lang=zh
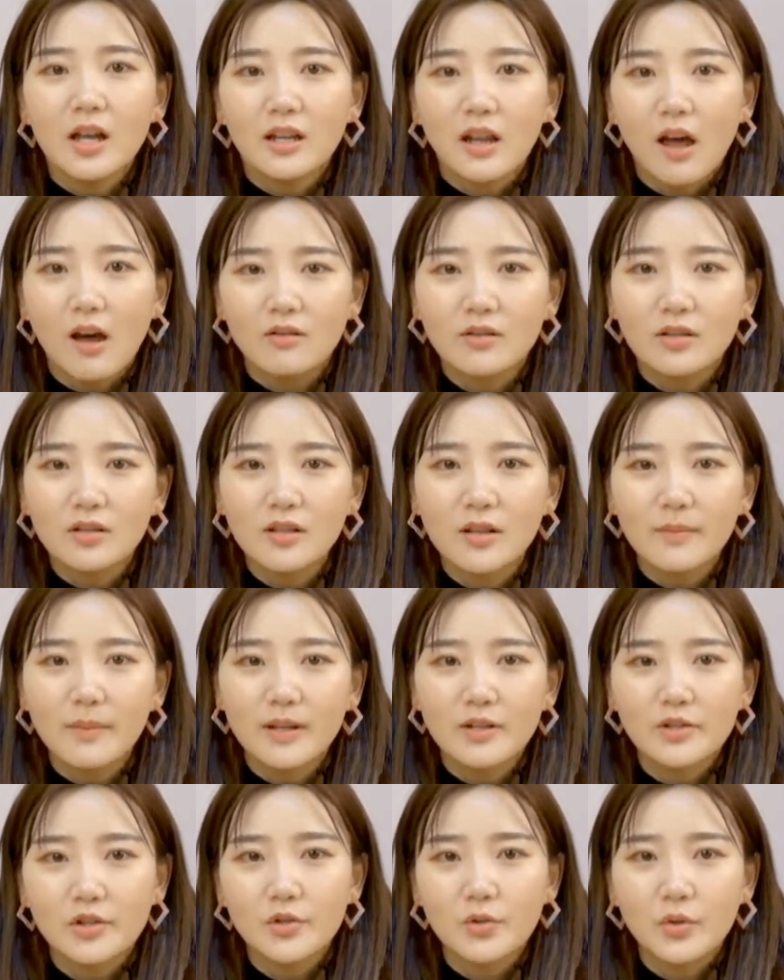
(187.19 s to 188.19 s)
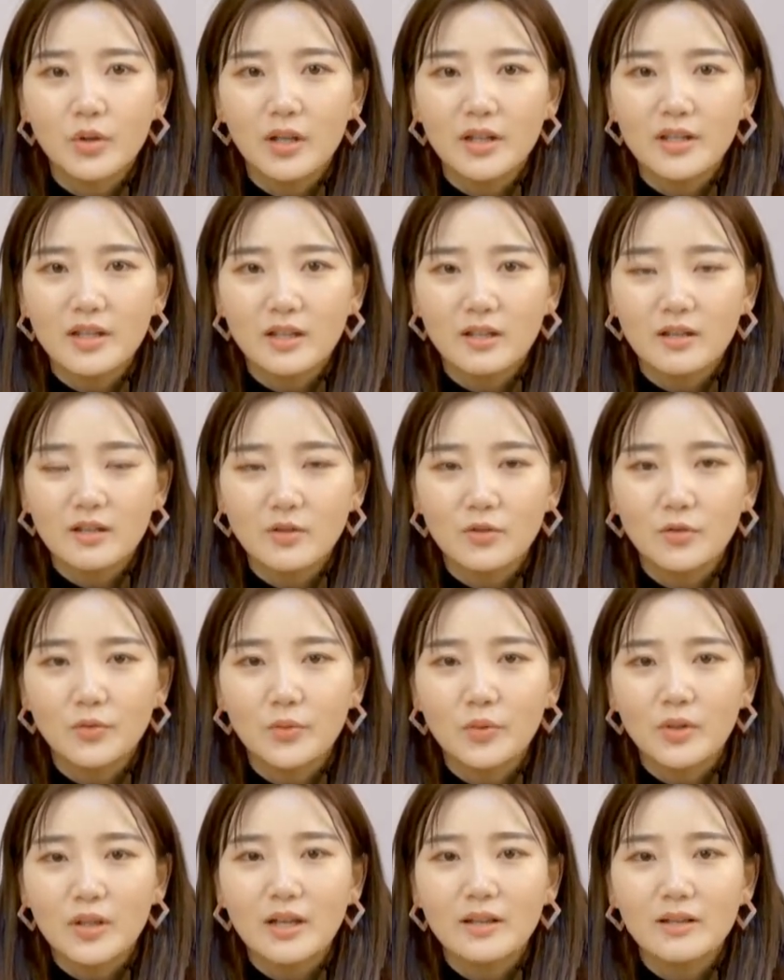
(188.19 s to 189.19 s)
老子这辈子娶了你这
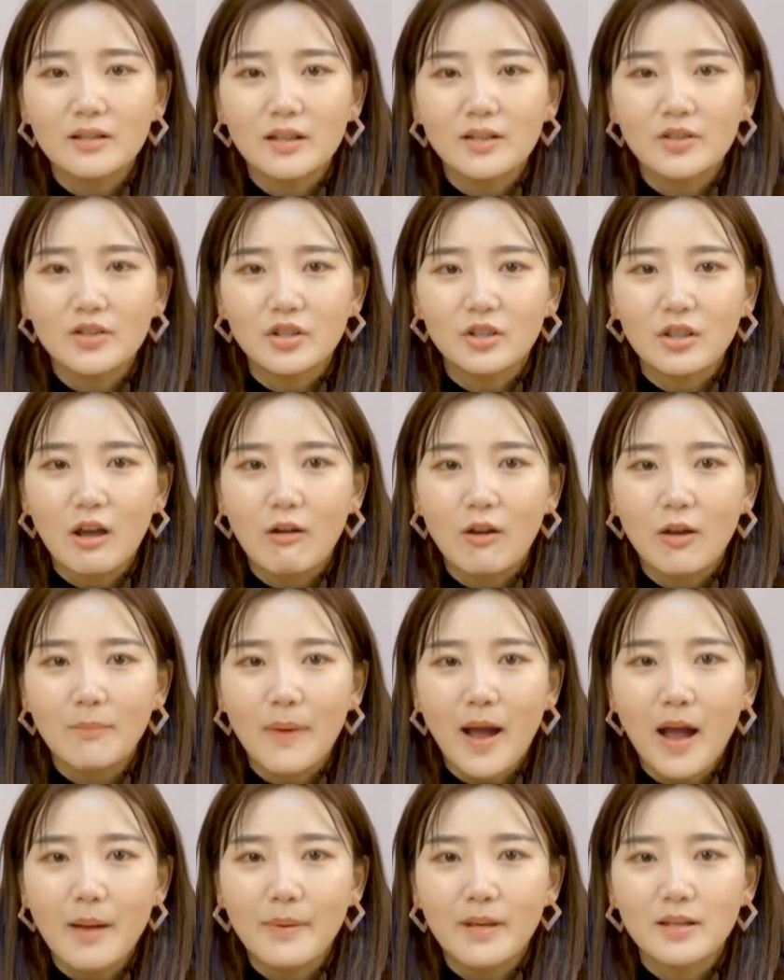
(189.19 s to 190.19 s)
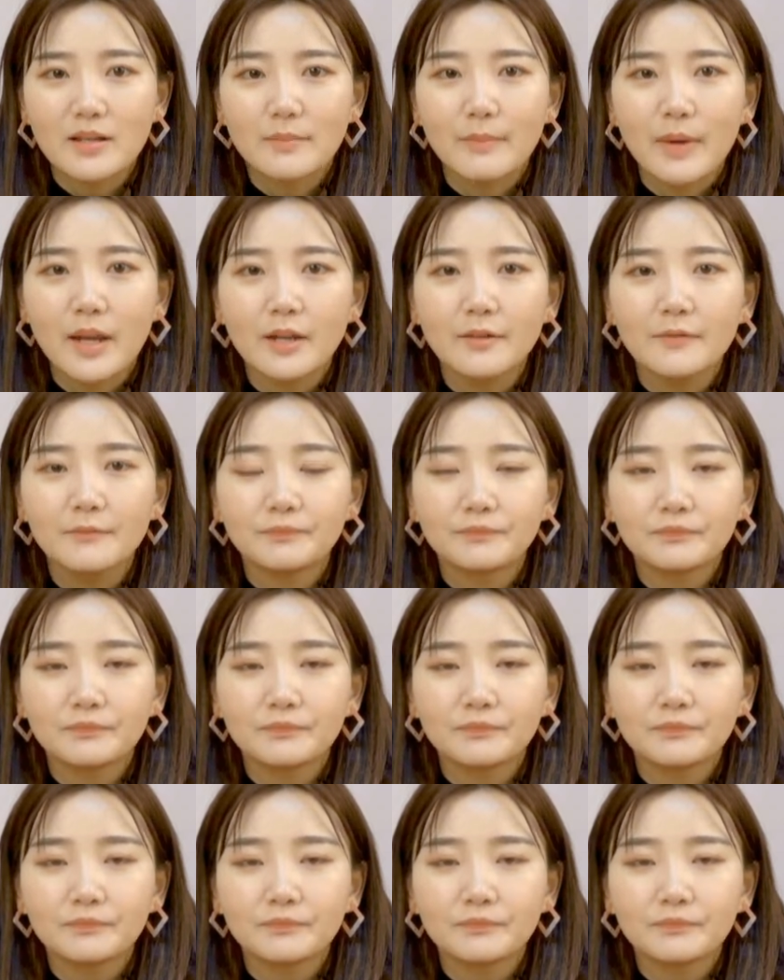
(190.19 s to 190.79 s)
种女人，真是倒了八辈子霉。